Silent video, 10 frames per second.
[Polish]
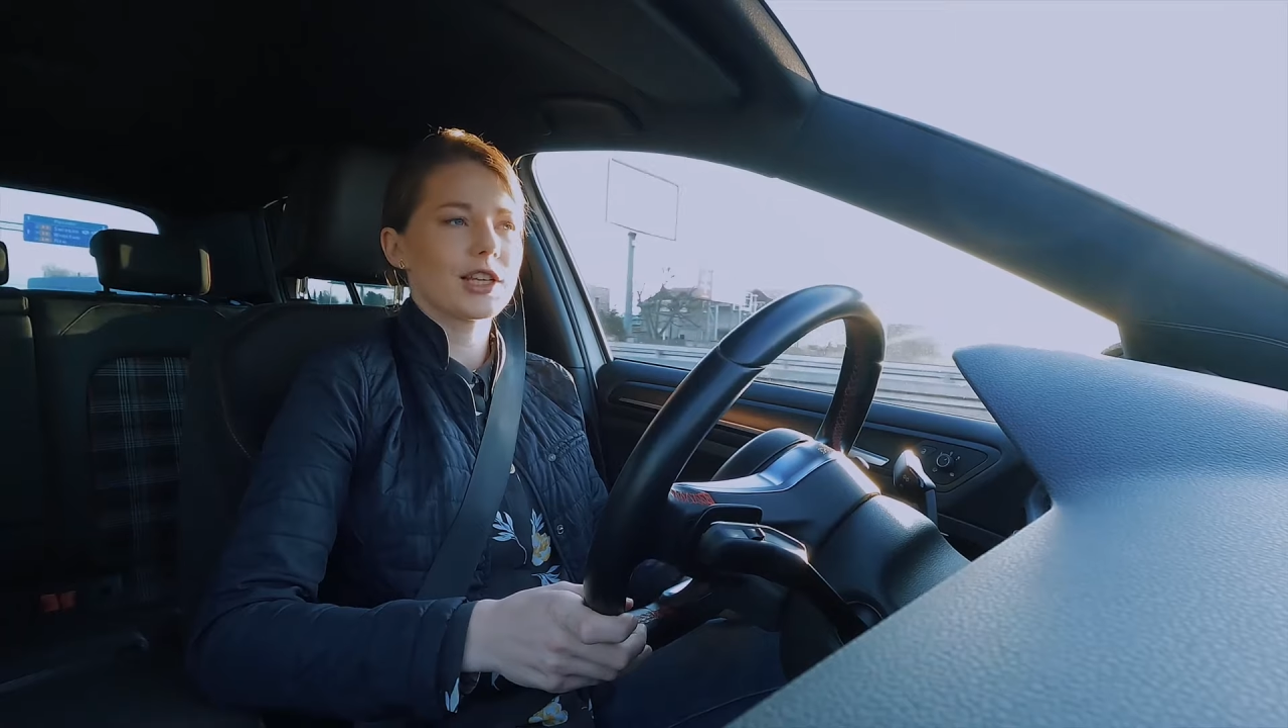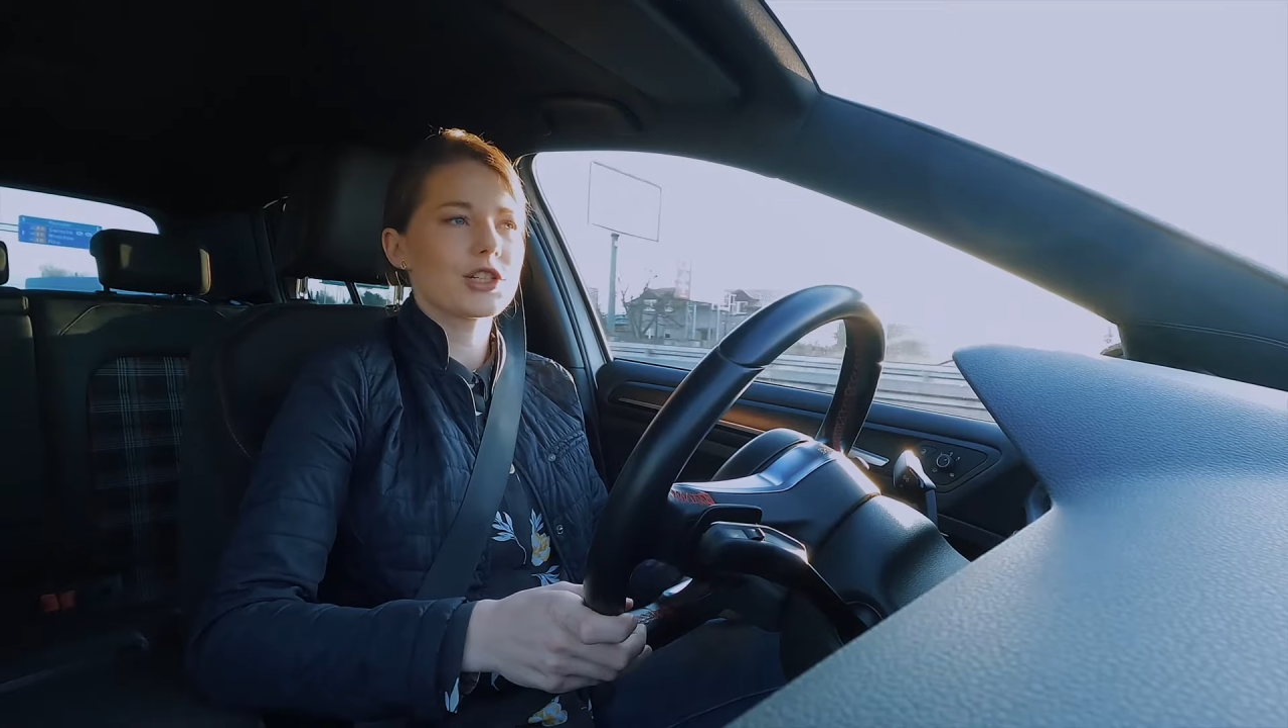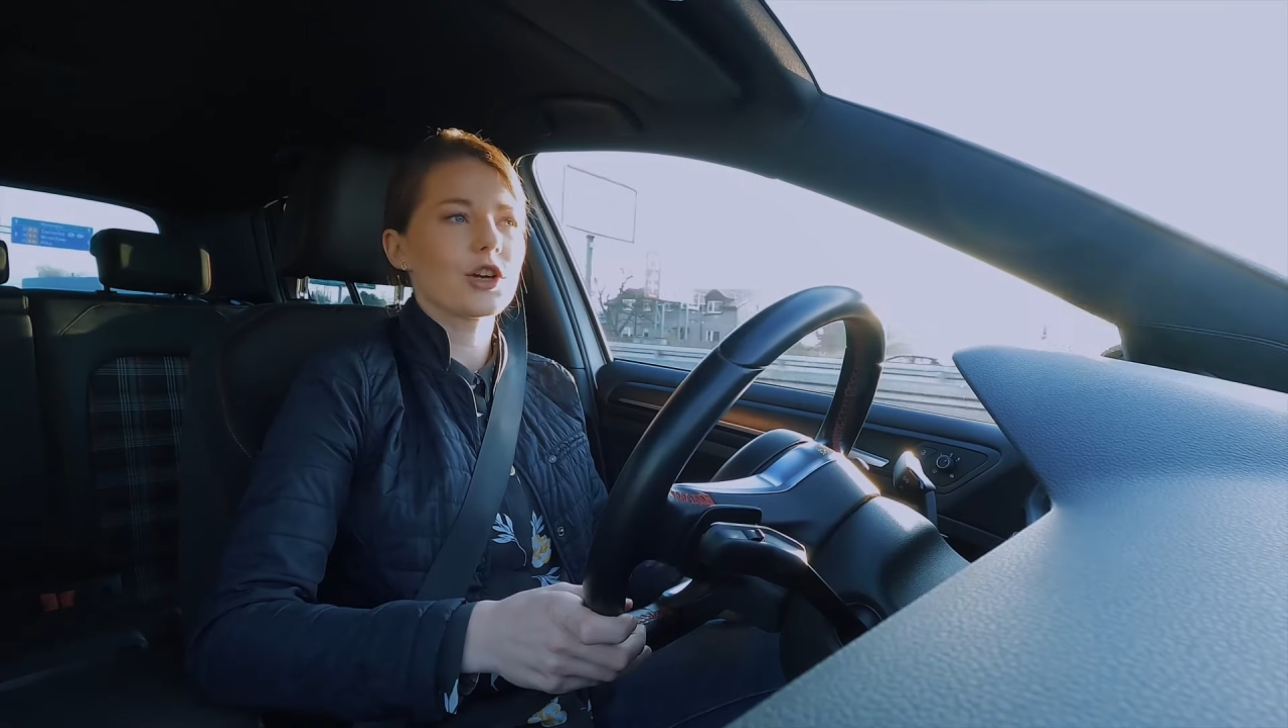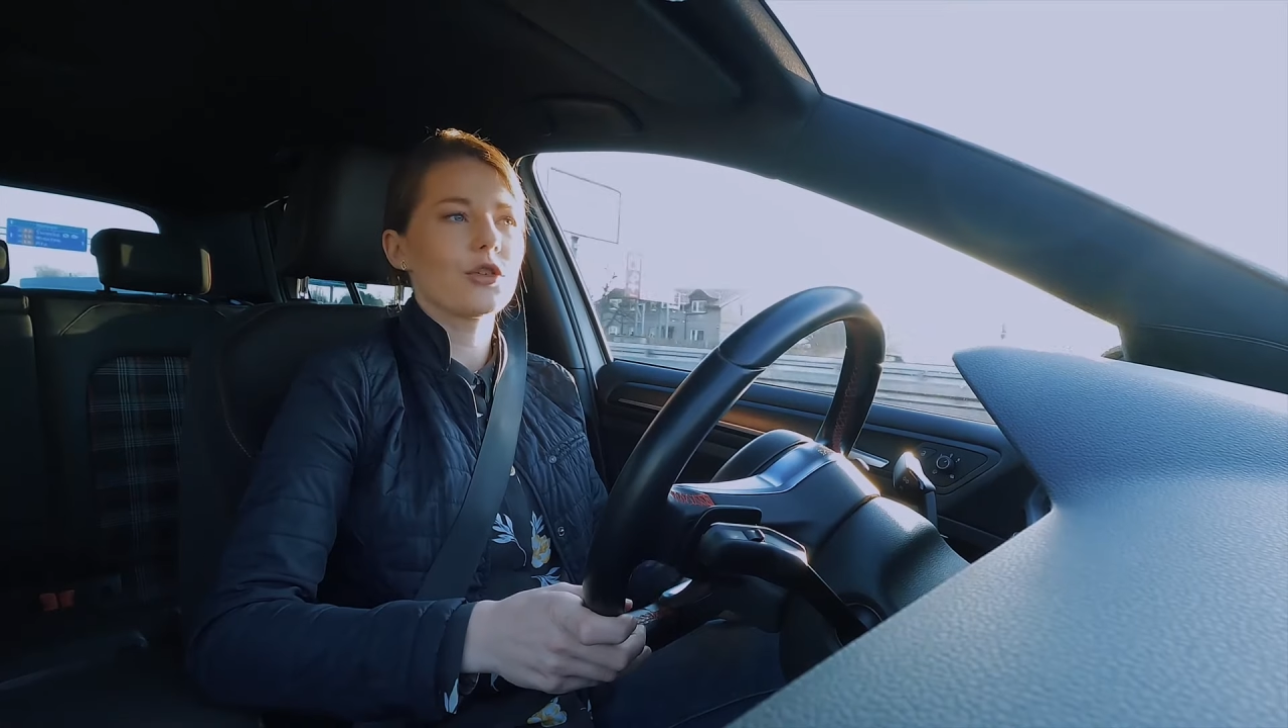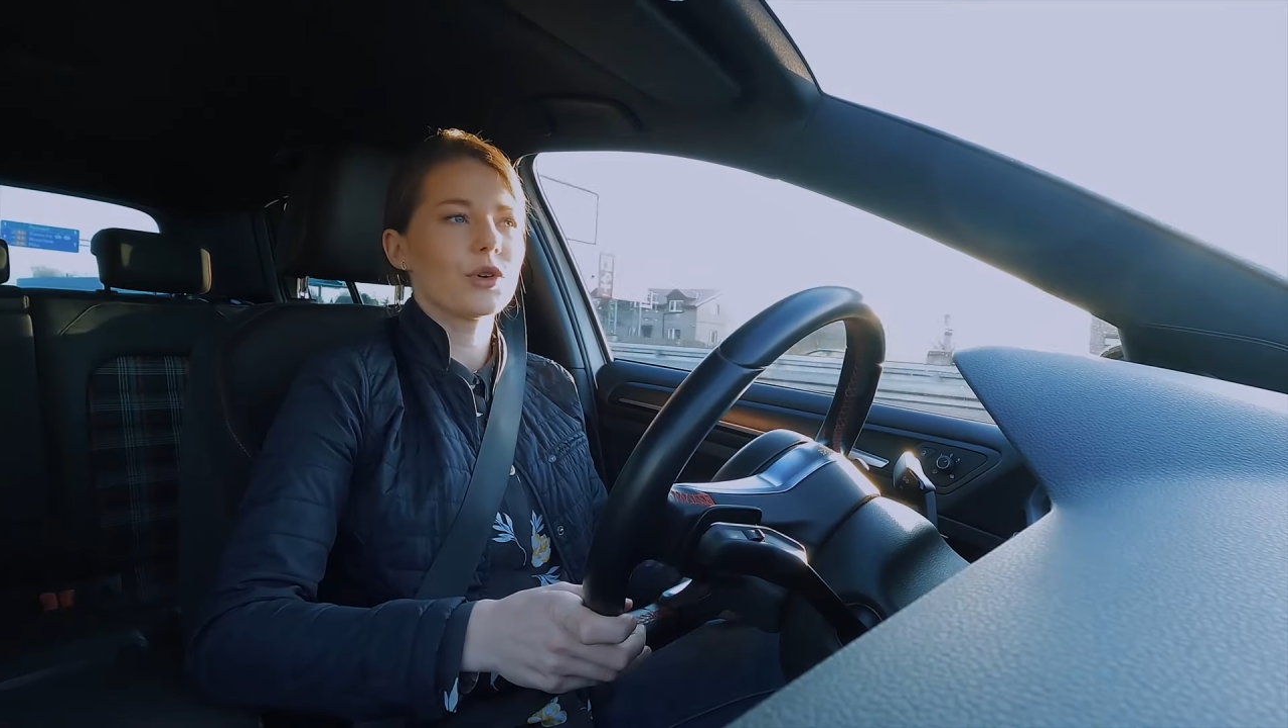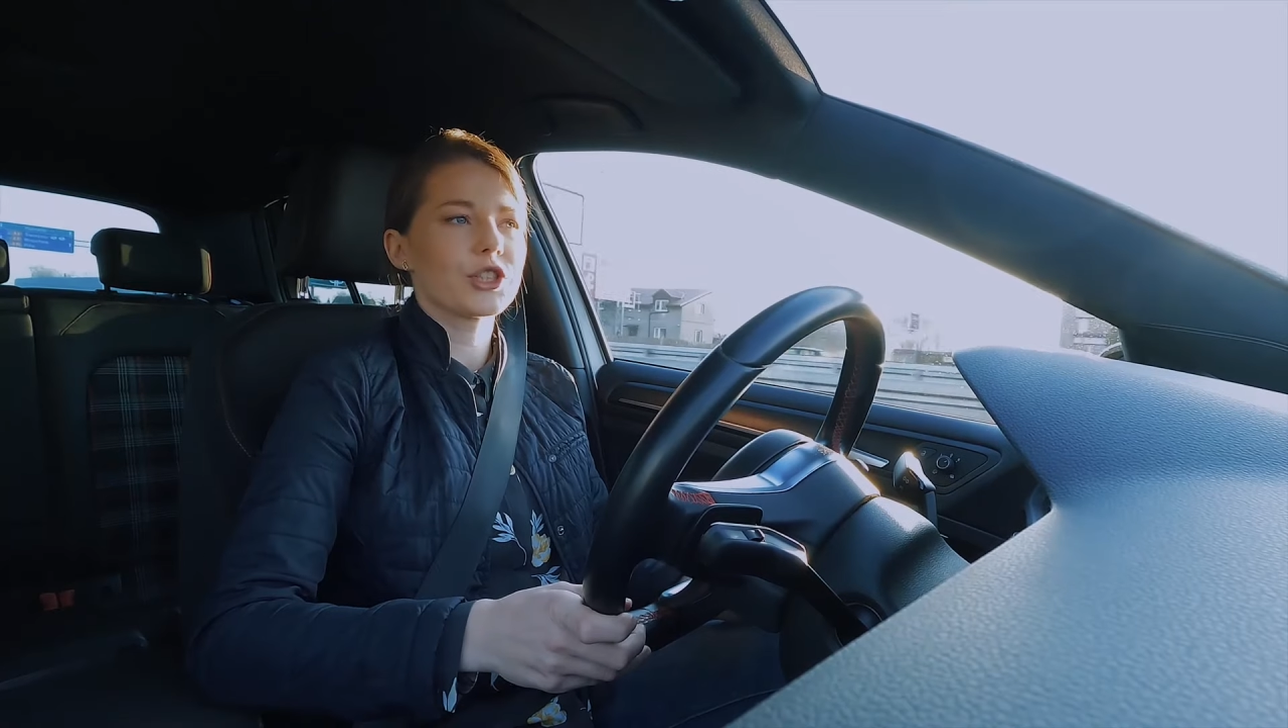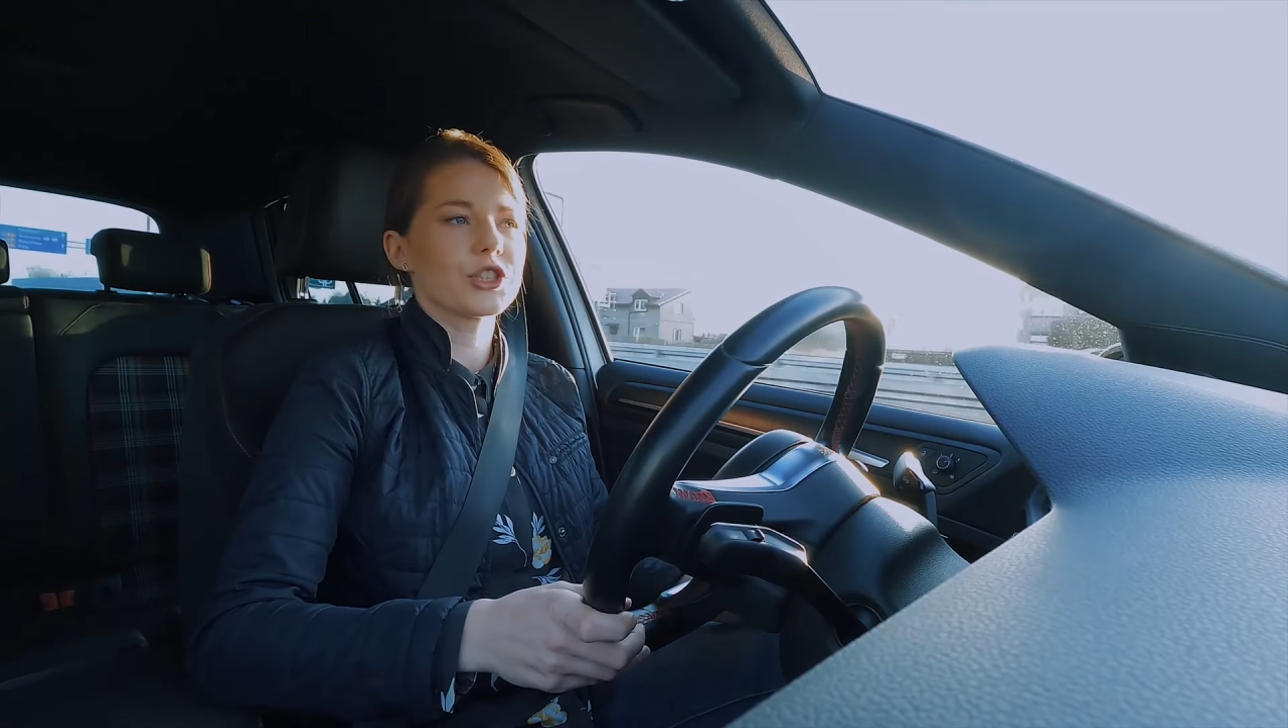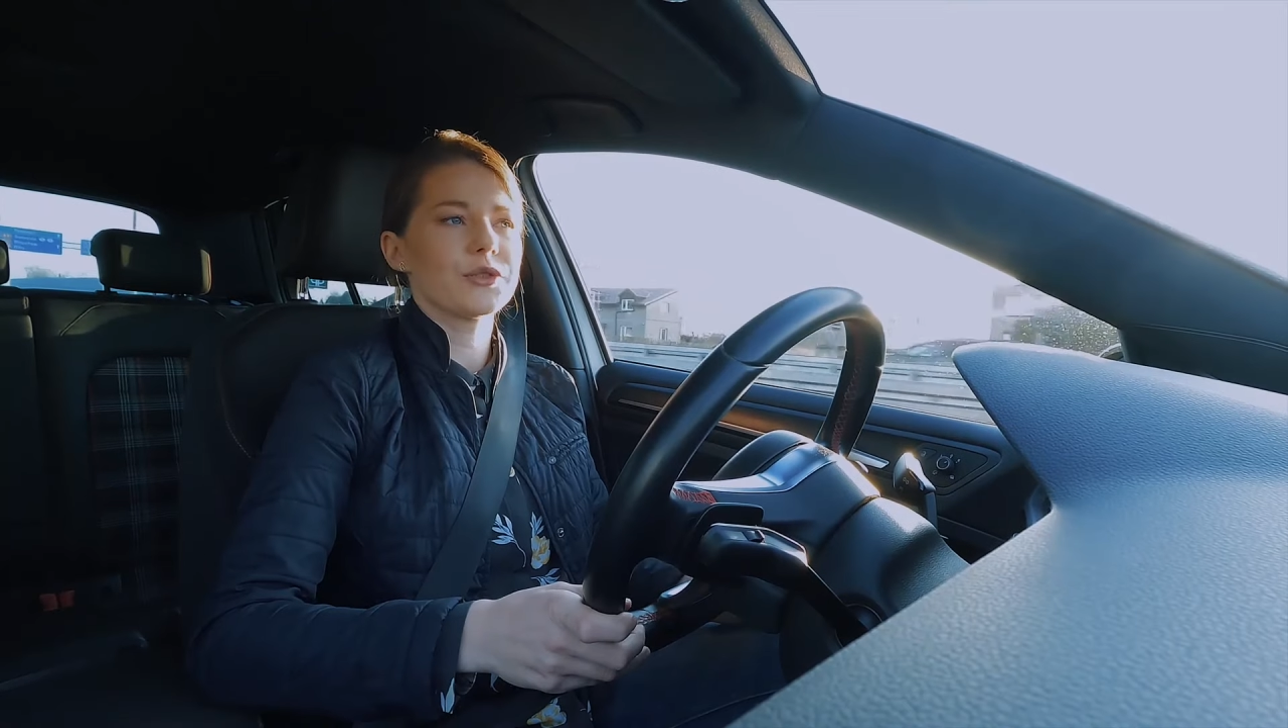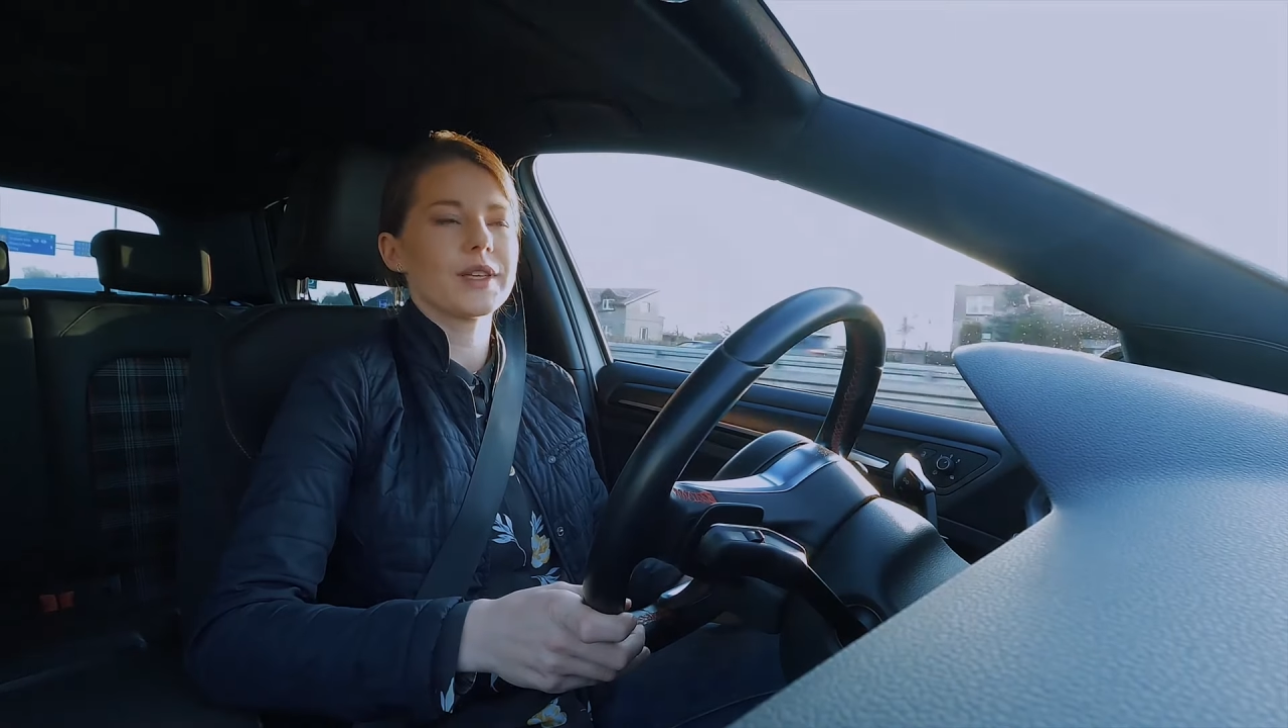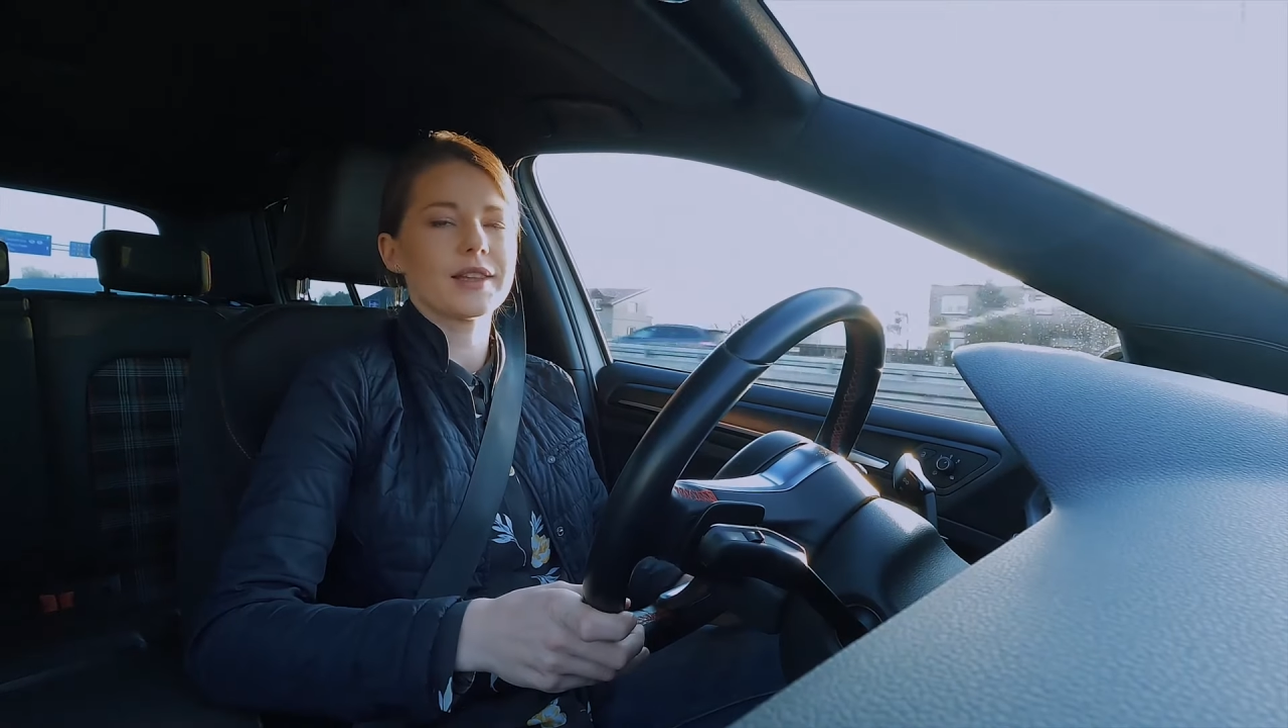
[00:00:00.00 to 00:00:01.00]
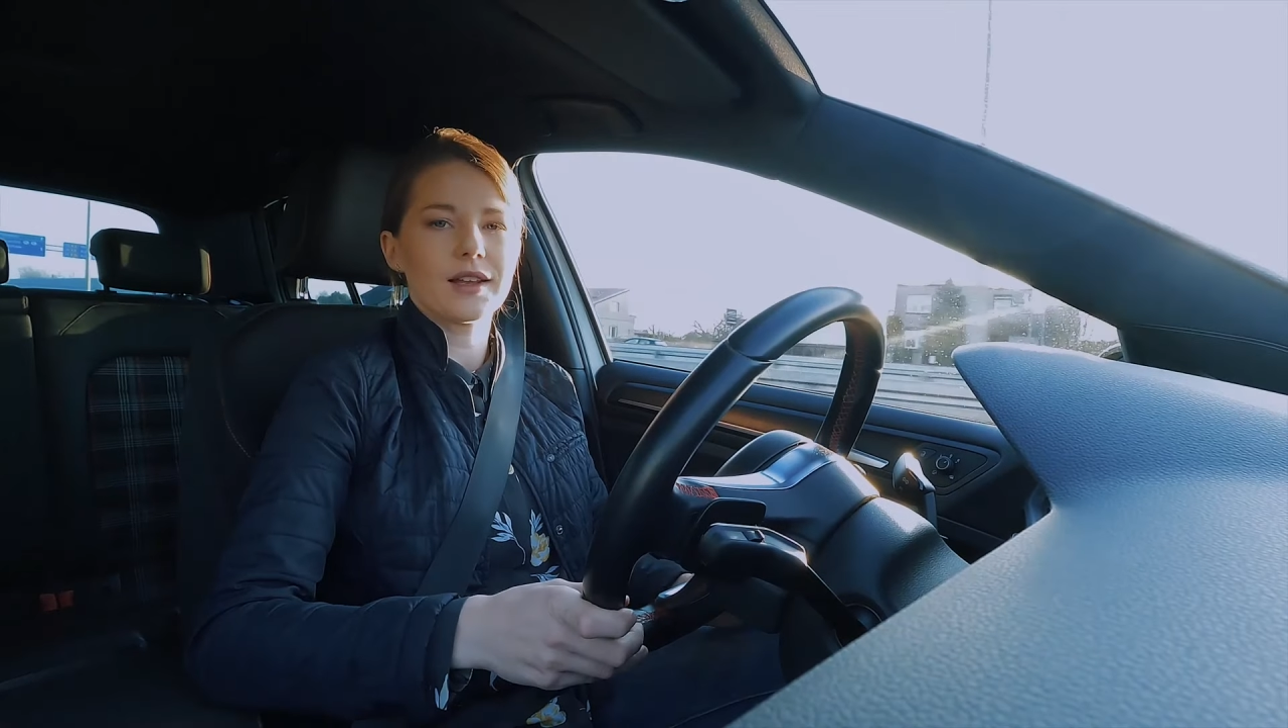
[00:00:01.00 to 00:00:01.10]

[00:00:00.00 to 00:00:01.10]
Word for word: dlaczego właściwie